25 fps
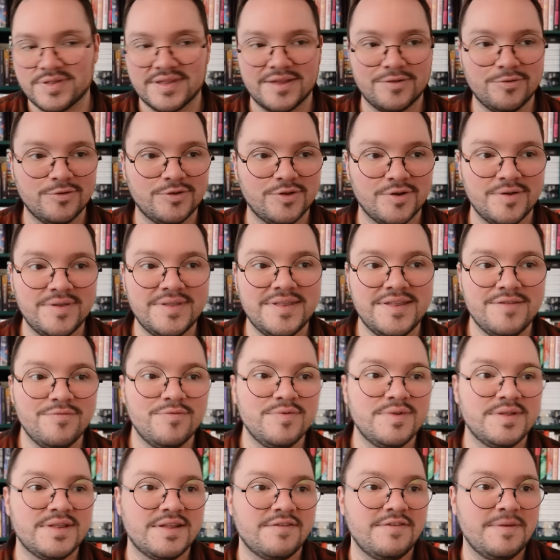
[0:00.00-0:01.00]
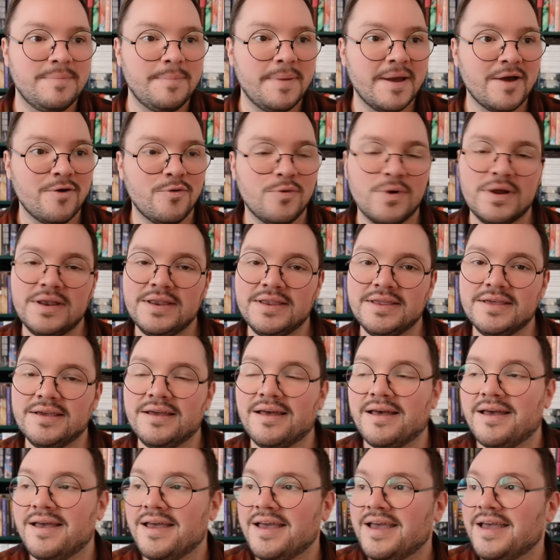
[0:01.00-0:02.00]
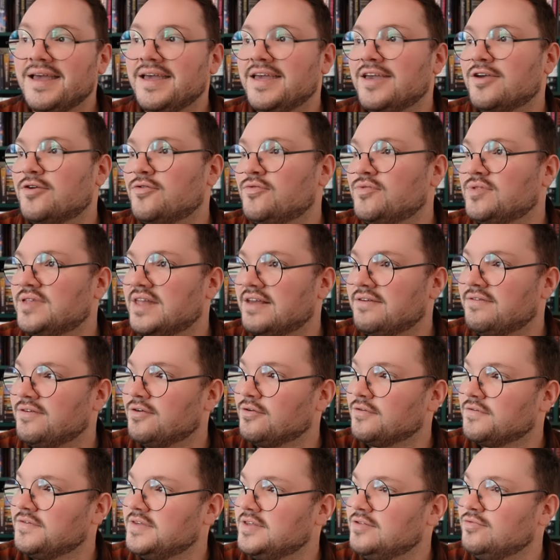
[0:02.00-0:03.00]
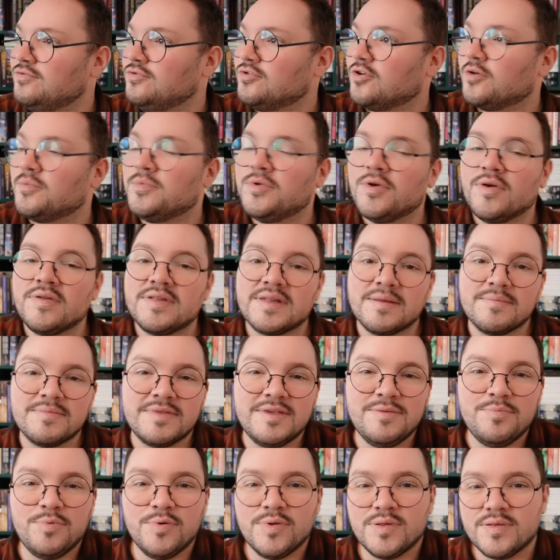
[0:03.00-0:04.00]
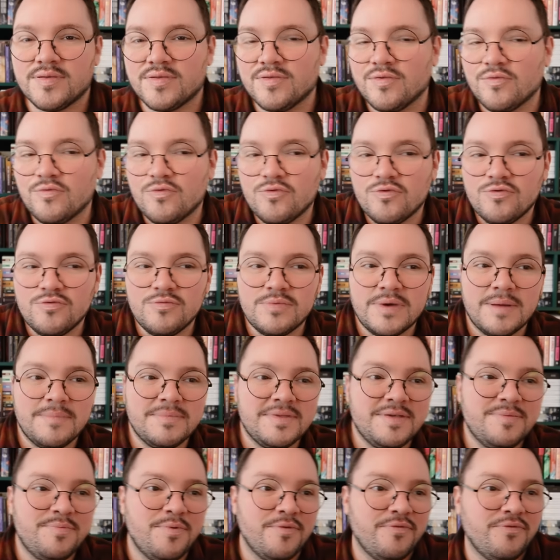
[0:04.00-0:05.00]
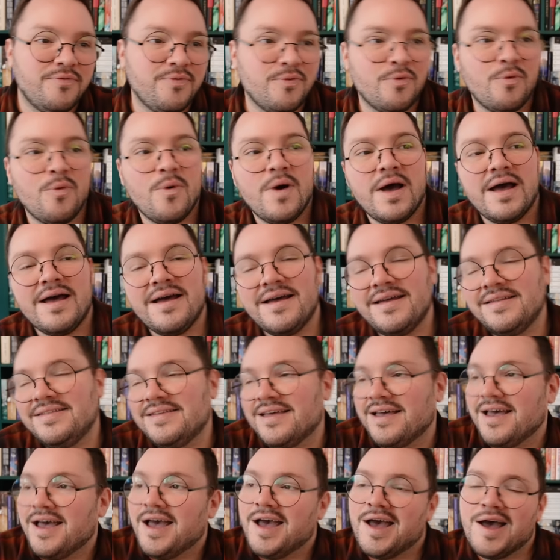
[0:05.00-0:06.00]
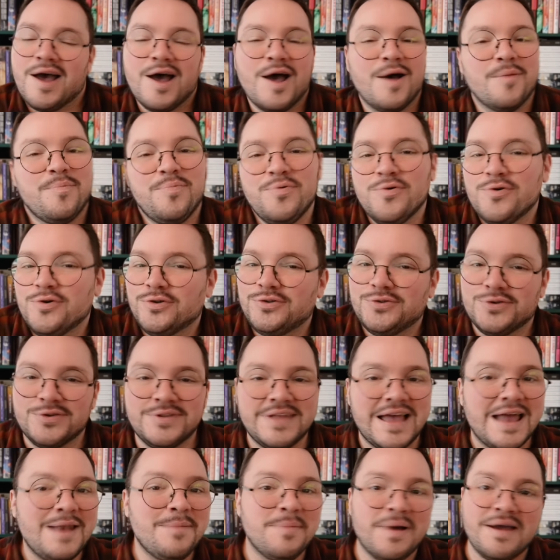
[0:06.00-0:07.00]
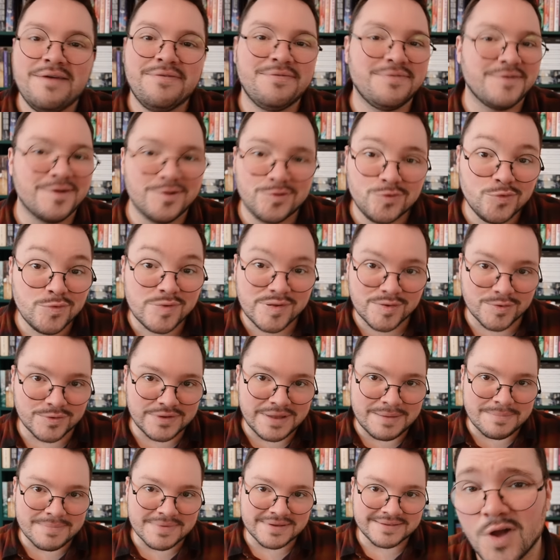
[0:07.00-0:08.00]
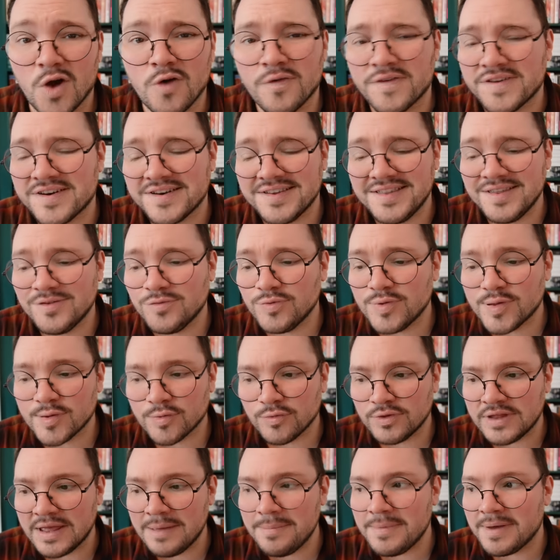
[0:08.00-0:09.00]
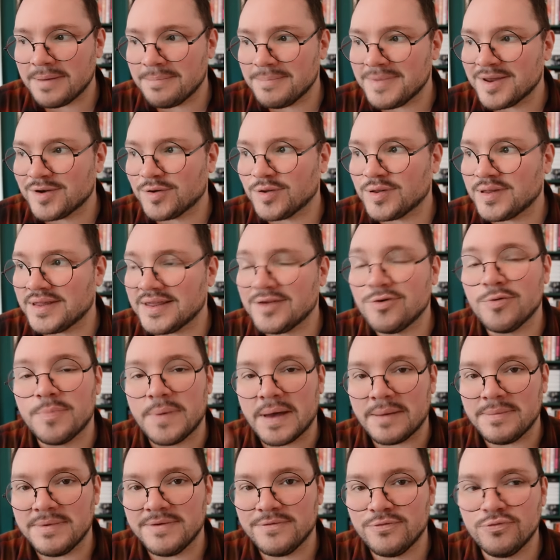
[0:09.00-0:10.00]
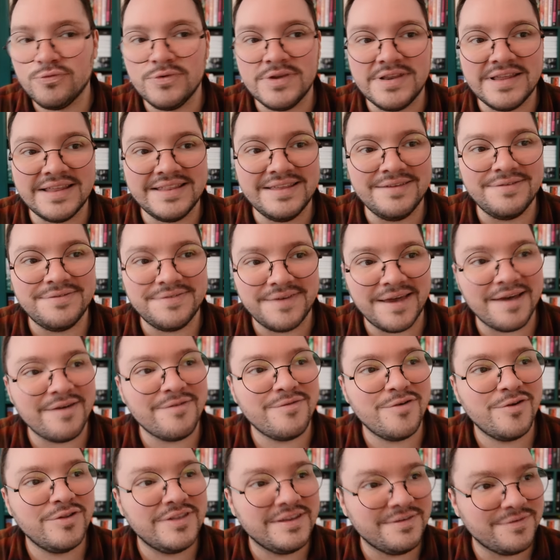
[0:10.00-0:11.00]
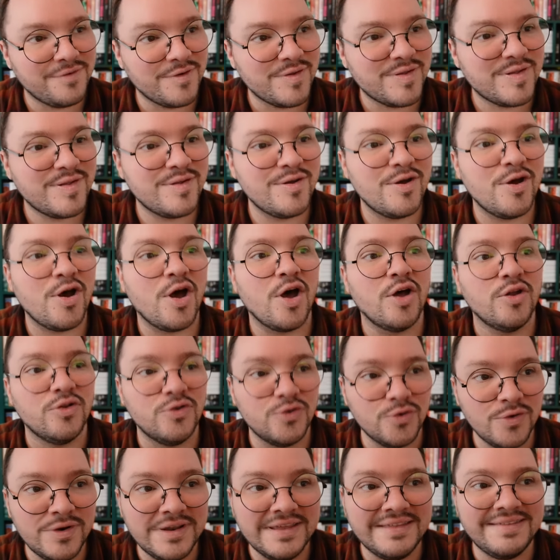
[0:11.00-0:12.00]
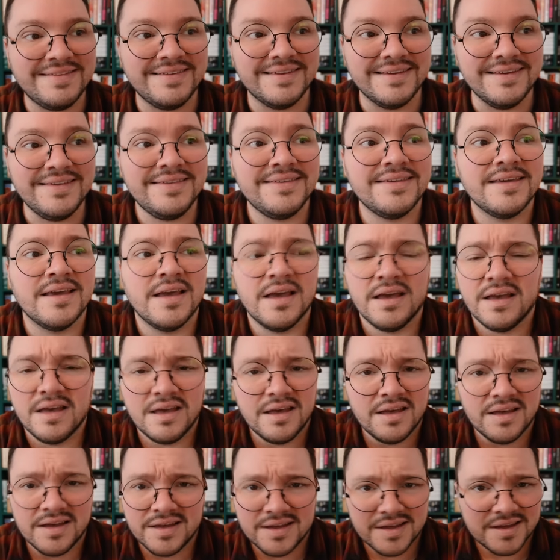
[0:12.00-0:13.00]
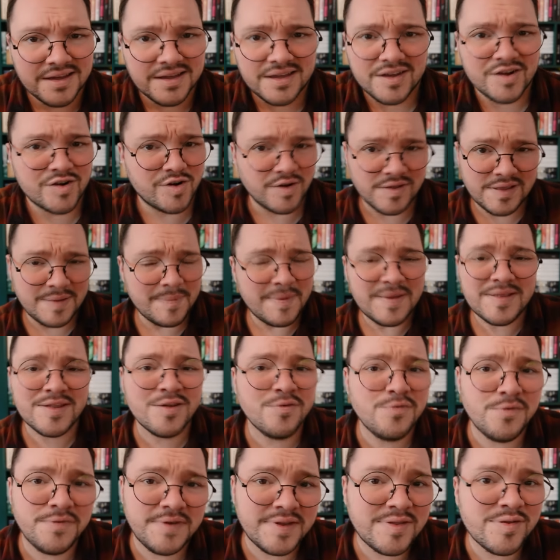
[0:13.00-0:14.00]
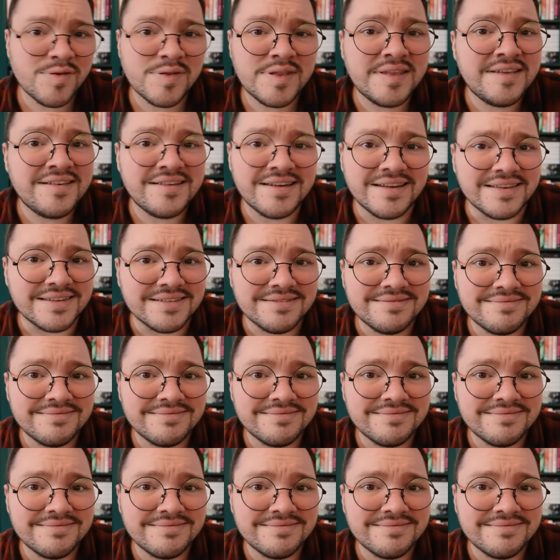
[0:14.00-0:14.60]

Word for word: cet automne si vous ne savez pas quoi lire et que vous avez envie d'une ambiance un petit peu sombre, un petit peu froide, un peu automnale, bref, tout ce qu'on aime. Enfin, je dis tout ce qu'on aime, mais je sais que parmi vous, il y a des fervents défenseurs de l'été. Je ne sais pas ce que vous faites sur cette chaîne.